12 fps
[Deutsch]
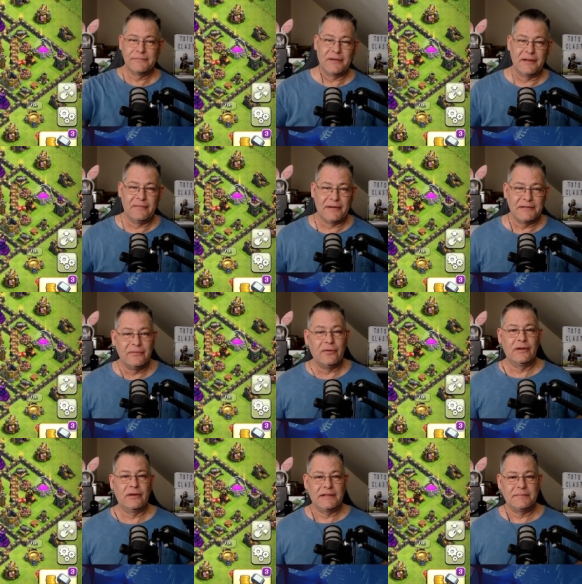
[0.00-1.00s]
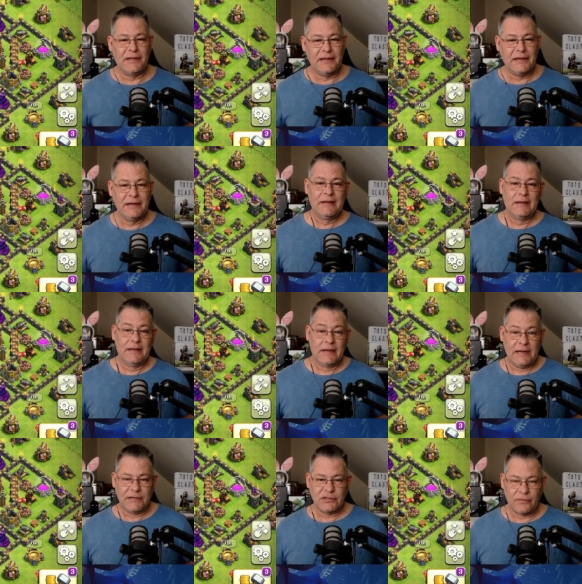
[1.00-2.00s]
einer weiteren Folge Let's Play
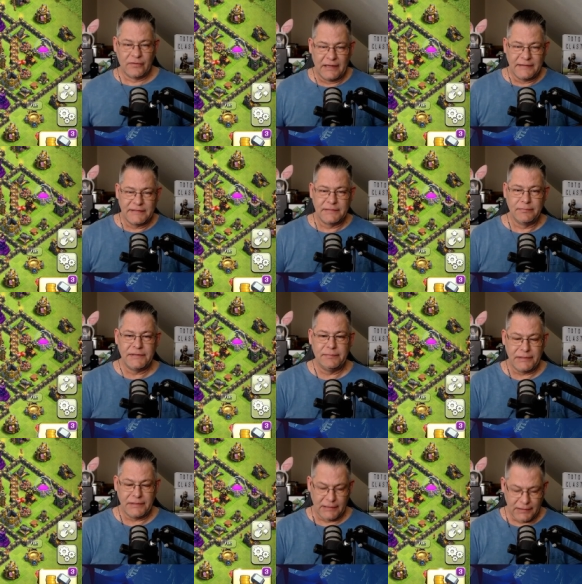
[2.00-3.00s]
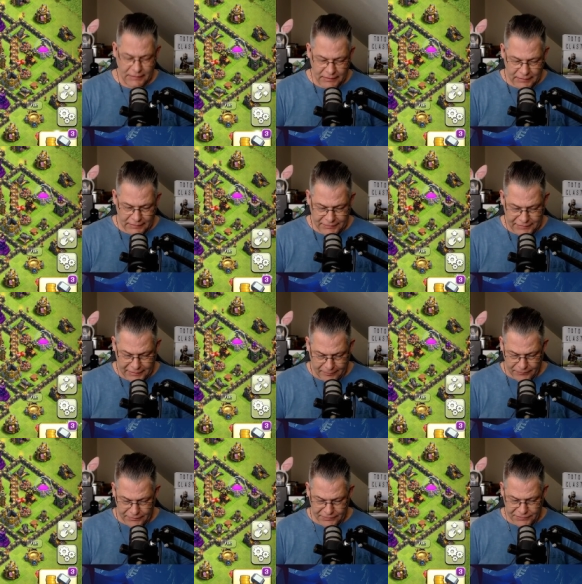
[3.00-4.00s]
Clash of Clans mit mir, dem
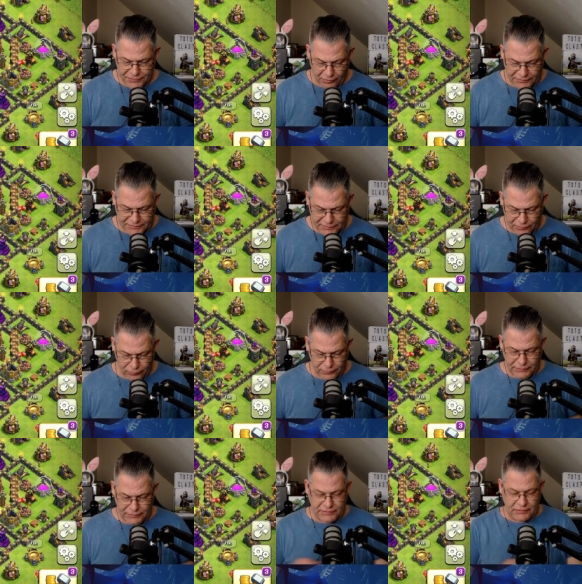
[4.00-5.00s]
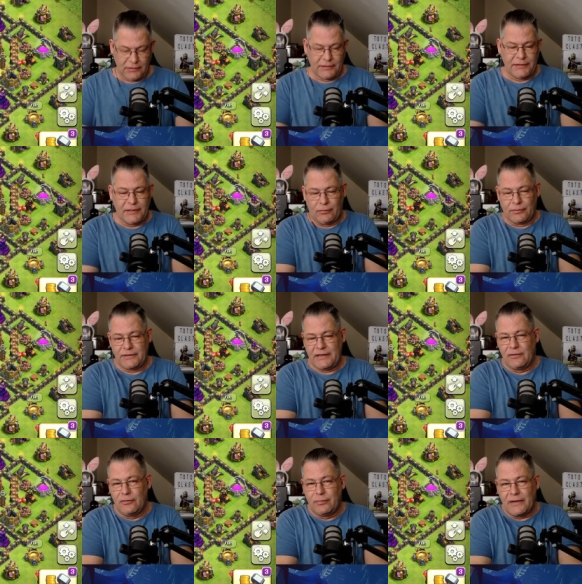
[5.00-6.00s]
Thorsten und äh, yo, der
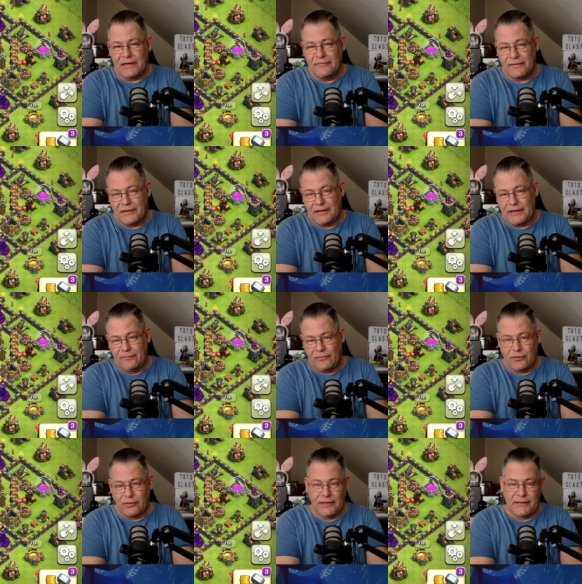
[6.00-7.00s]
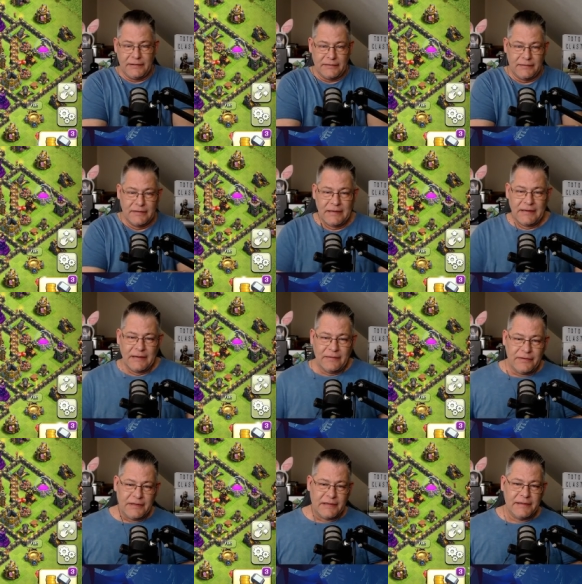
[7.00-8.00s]
Global war am Wochenende
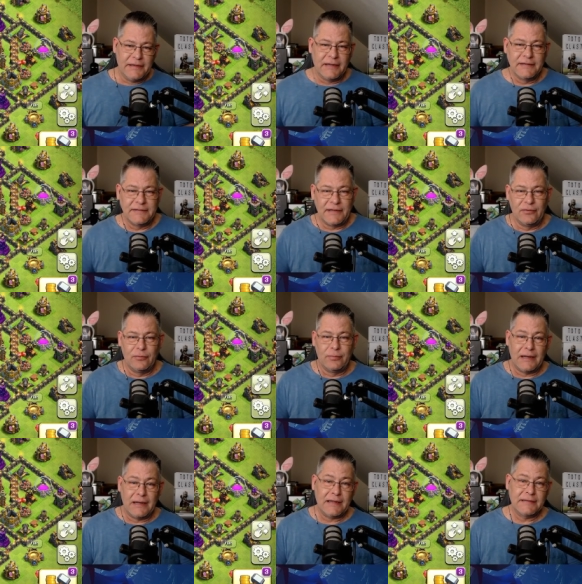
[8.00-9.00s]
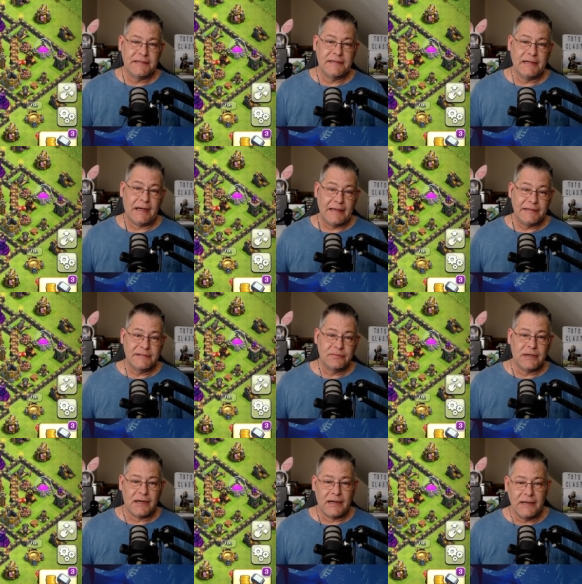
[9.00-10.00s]
wieder hier. Also der Global hatte hier Einzug
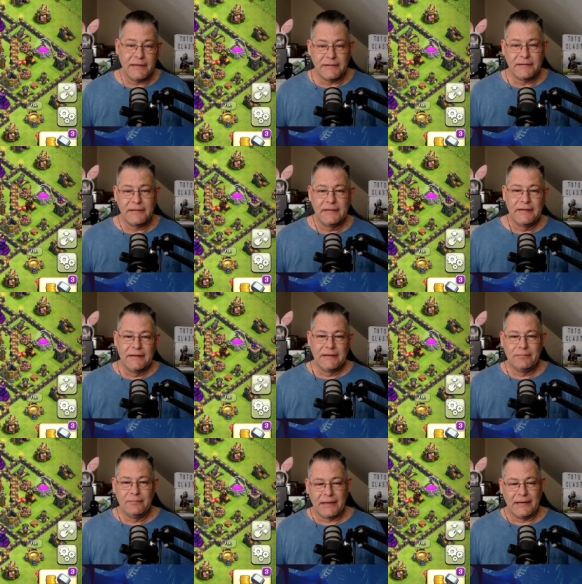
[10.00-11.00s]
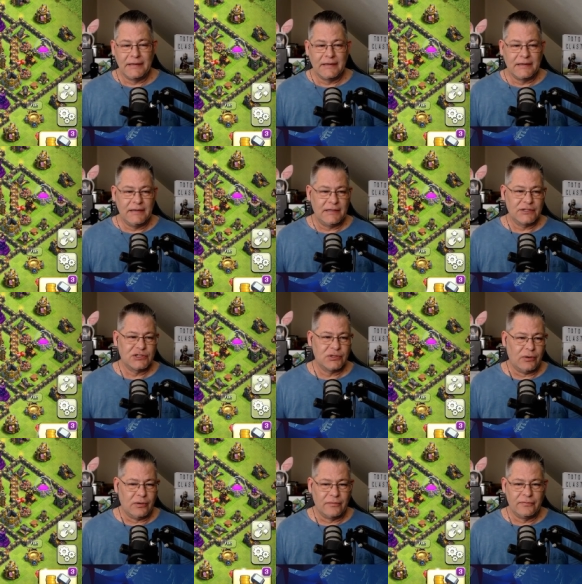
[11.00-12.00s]
gehalten bei Clash
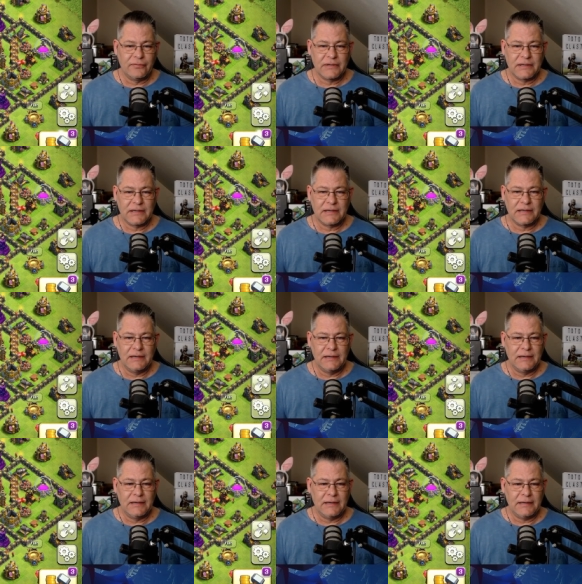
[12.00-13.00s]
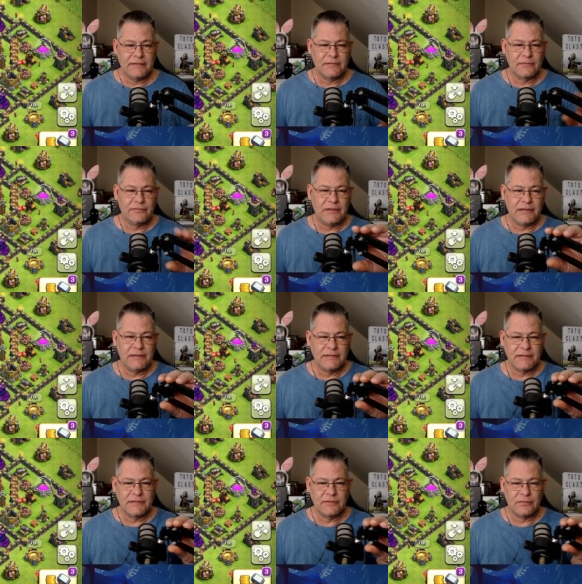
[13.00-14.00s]
of Clans und vielleicht
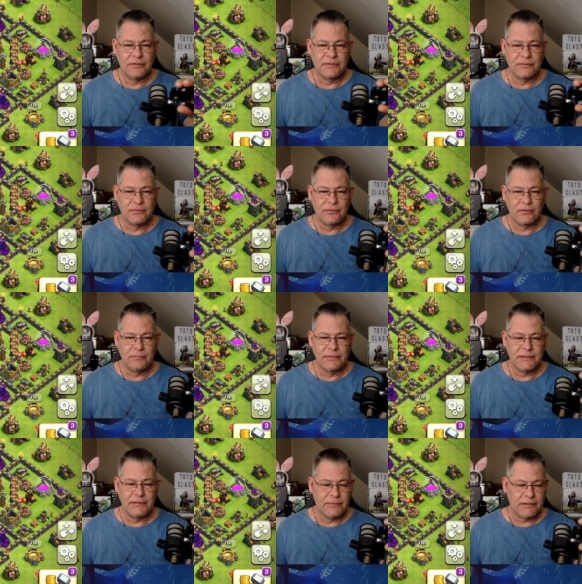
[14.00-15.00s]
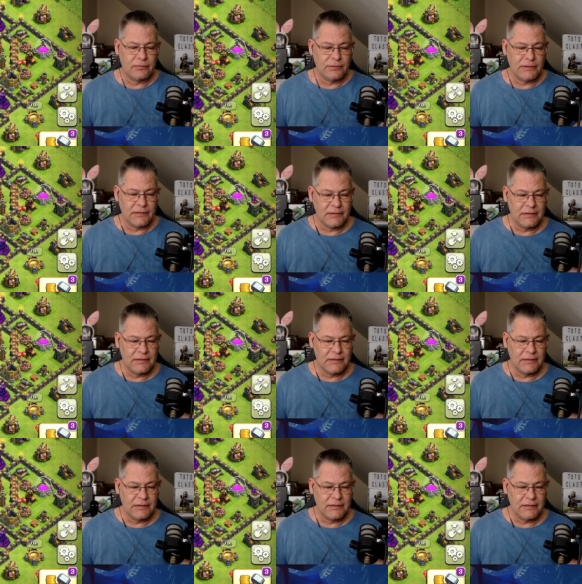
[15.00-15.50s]
ist das doch nicht so dolle mit dem Mikro hier.